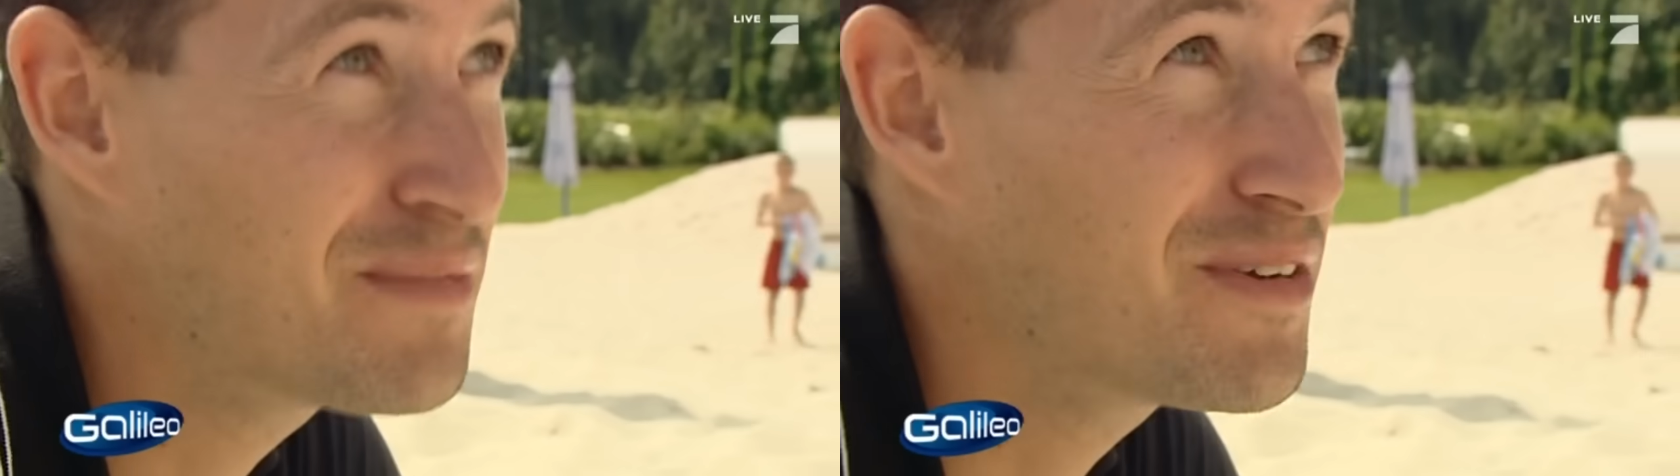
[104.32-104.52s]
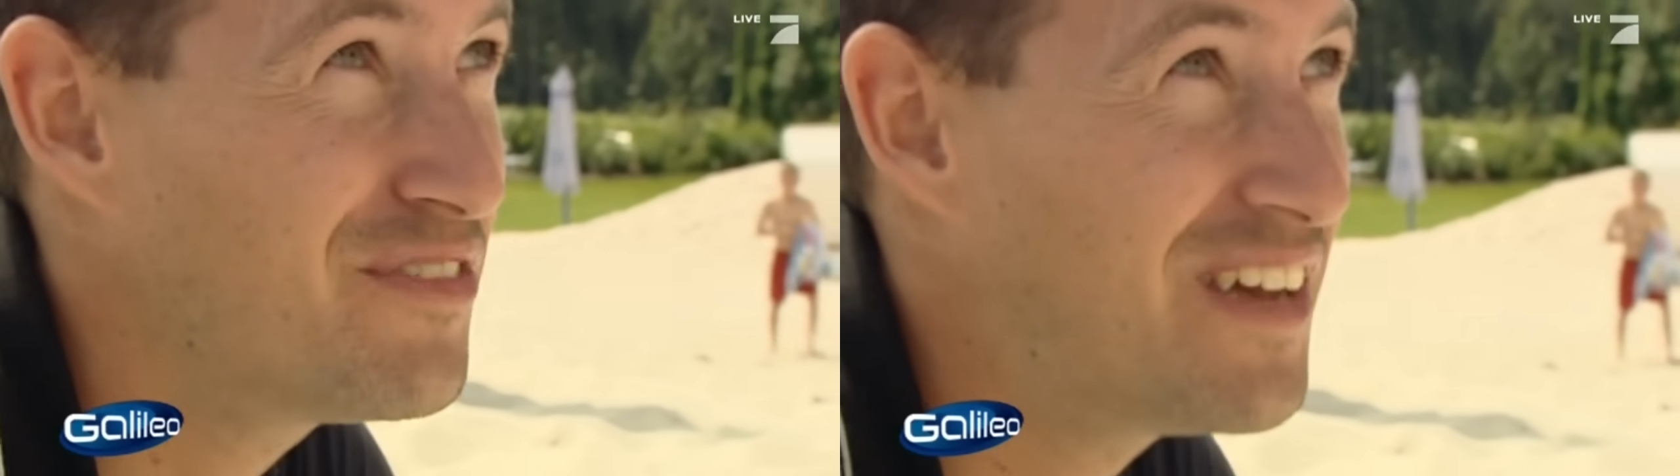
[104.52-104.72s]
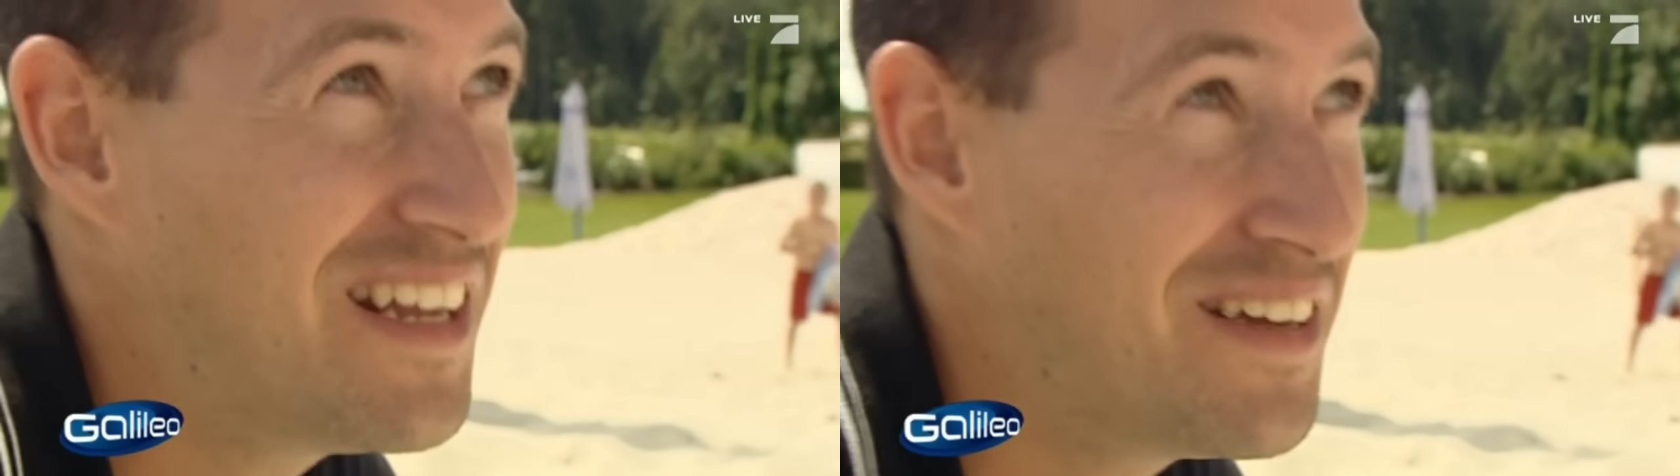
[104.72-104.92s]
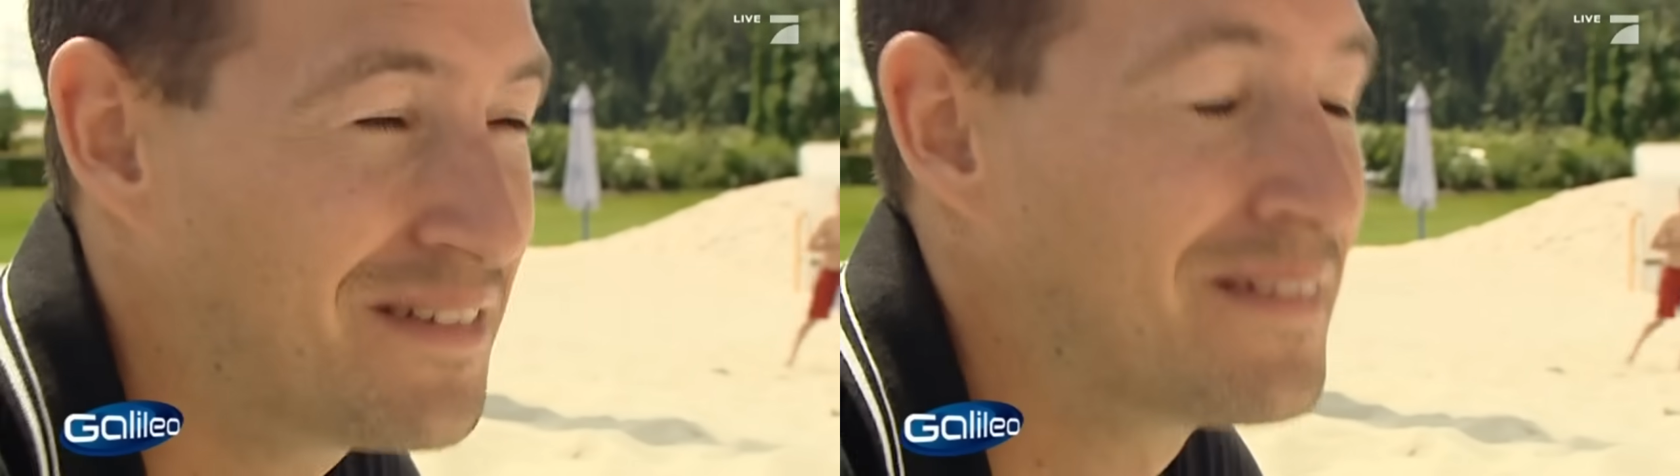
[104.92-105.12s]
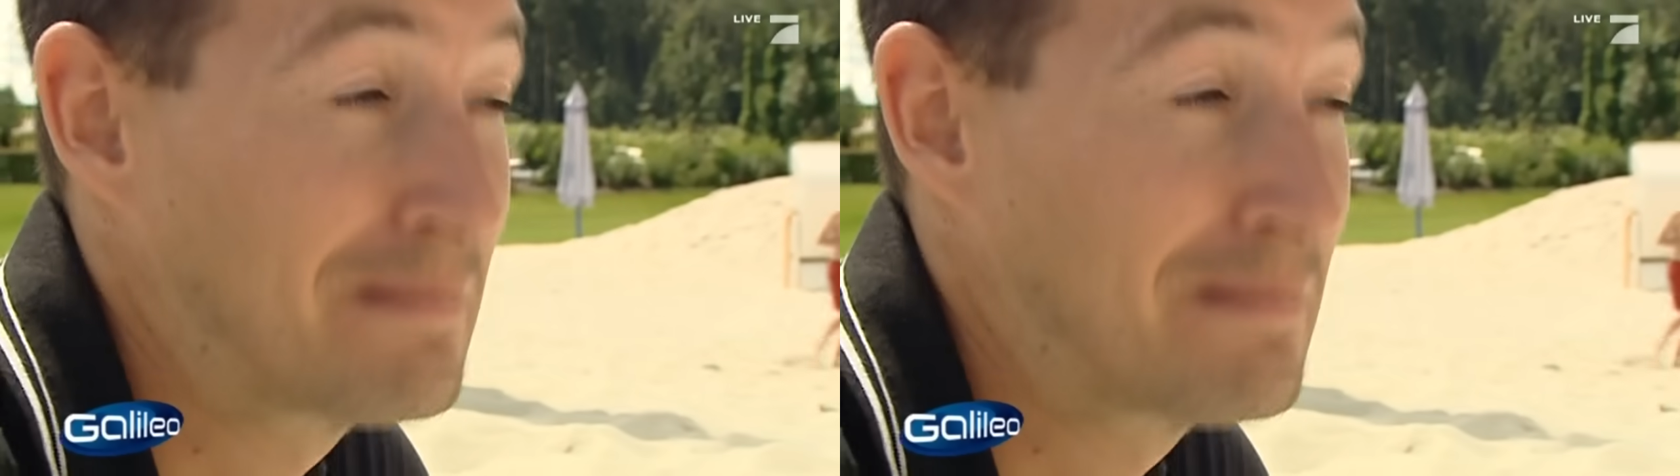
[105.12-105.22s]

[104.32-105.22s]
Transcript: dem Gefälle,